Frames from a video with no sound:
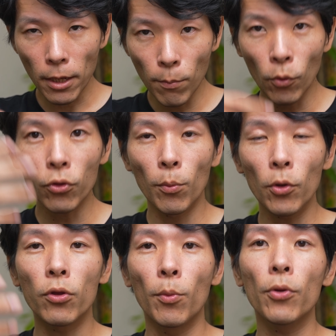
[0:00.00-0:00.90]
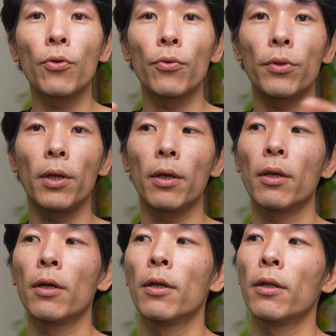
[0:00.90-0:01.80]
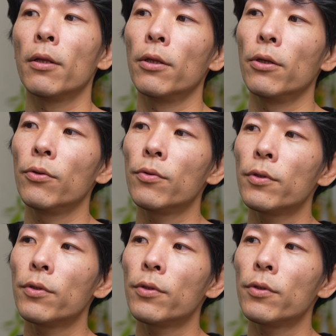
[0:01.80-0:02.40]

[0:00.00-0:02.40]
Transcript: う、もっともっともっとって言っ